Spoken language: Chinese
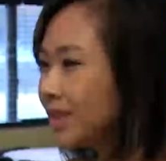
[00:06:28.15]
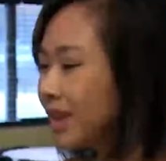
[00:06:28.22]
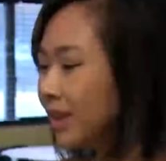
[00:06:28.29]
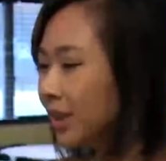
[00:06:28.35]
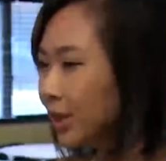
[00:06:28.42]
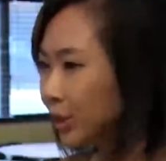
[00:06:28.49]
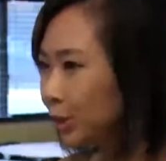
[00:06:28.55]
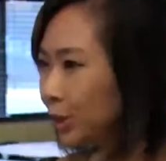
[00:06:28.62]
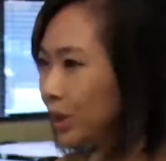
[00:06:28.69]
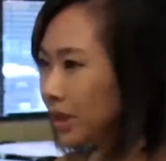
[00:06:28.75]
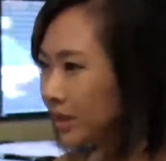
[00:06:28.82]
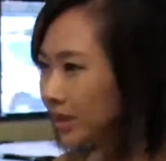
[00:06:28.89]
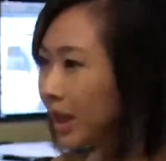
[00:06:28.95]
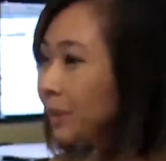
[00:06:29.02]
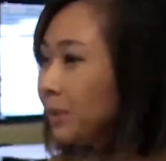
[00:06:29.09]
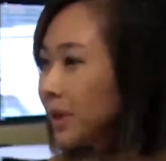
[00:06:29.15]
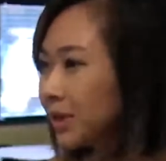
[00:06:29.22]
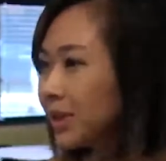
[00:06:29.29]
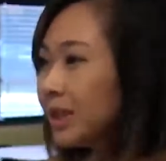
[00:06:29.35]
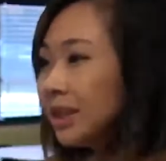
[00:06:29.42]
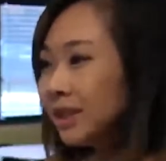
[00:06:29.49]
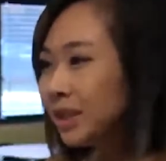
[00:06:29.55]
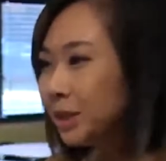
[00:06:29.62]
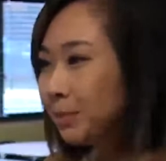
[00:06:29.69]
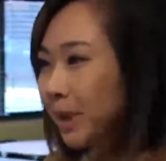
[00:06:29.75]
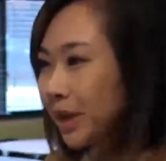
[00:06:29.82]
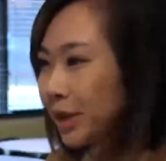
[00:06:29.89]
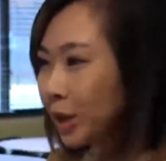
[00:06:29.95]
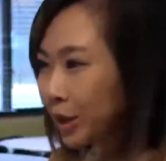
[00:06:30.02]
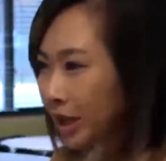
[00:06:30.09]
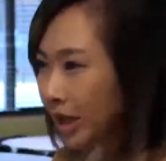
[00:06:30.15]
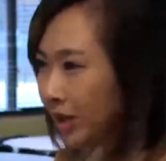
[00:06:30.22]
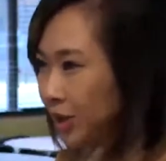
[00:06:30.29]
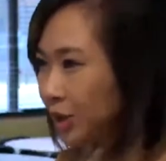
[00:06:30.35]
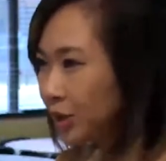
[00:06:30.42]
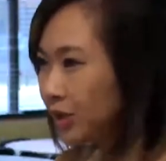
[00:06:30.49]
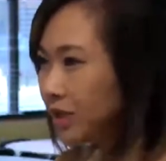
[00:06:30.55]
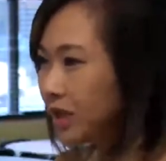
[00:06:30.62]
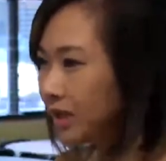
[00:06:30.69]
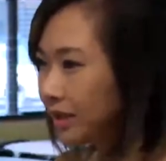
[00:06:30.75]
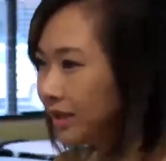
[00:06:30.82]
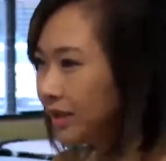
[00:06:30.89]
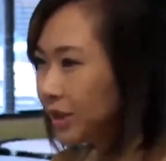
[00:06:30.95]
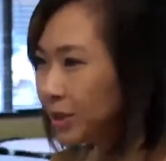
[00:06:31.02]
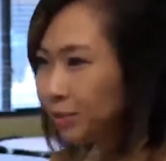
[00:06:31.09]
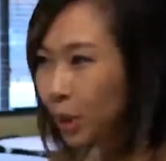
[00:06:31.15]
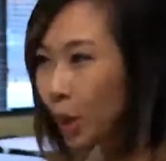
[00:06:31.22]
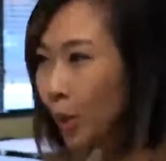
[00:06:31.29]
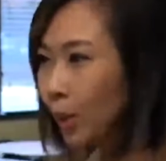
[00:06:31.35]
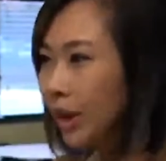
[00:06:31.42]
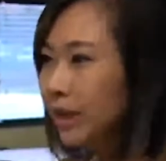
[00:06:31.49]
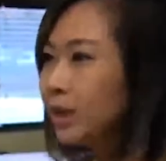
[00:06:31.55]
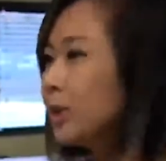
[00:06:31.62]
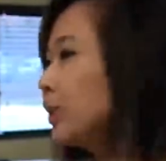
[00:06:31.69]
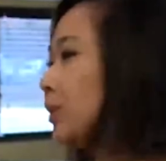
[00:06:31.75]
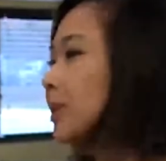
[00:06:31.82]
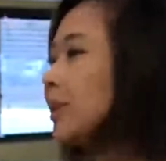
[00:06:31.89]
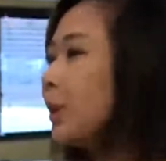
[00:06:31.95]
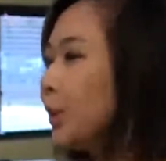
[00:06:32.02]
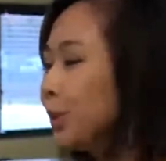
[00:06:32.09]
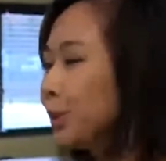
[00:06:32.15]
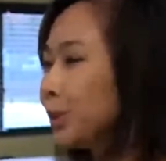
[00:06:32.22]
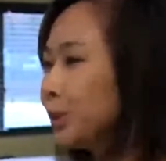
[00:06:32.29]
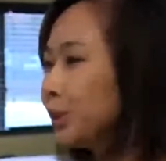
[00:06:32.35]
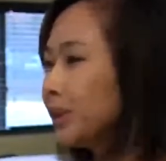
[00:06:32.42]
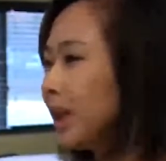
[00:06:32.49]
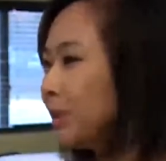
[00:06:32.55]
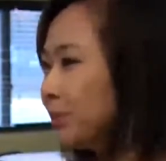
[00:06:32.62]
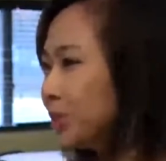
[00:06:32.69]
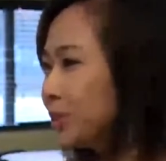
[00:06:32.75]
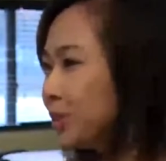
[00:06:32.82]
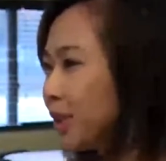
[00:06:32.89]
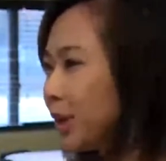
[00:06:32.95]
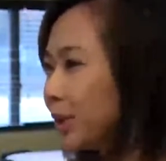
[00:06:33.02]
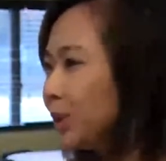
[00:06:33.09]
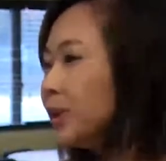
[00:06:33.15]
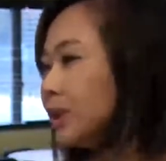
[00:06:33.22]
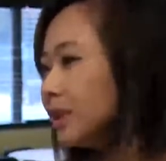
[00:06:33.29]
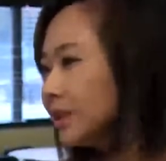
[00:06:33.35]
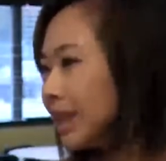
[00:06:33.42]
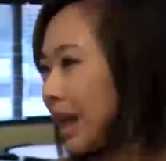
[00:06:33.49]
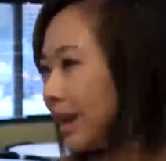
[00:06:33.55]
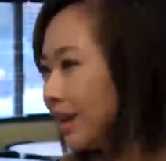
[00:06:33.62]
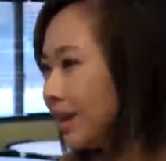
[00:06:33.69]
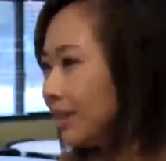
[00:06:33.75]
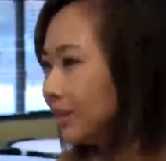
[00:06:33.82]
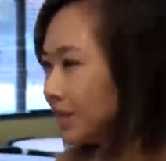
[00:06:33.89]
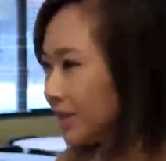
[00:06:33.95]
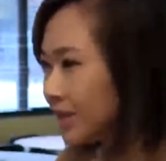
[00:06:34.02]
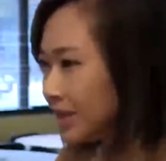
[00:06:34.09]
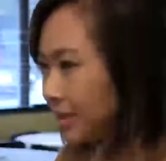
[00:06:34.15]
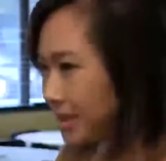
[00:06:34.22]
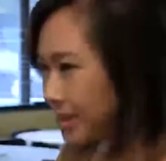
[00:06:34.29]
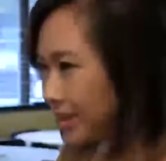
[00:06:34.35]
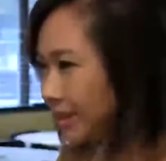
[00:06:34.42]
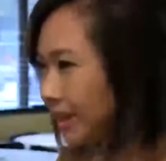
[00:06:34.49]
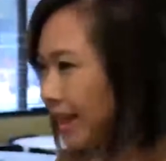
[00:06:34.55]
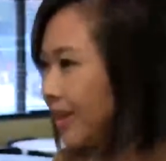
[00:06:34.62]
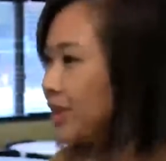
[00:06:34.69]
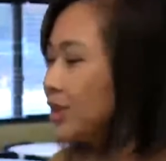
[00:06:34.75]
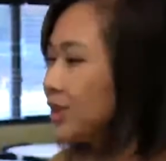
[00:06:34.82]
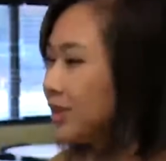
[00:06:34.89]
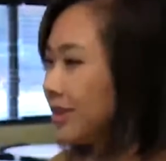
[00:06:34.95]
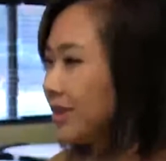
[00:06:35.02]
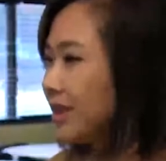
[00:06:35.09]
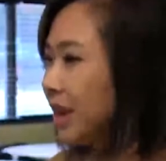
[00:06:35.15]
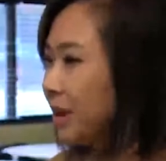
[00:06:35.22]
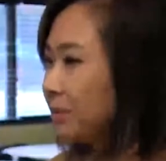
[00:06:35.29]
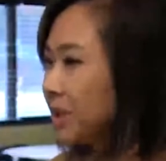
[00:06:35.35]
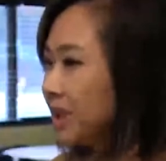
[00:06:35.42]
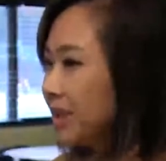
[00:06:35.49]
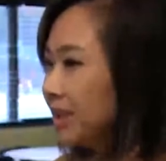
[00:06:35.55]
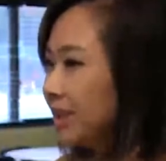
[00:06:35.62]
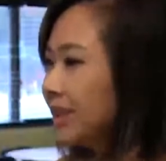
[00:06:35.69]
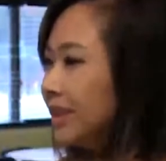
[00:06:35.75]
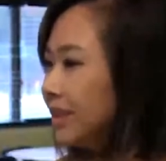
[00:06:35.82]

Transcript: 像很多人，他们一般要开始这样一个什么环游的活动，他们需要大量的资金来支持他们啊。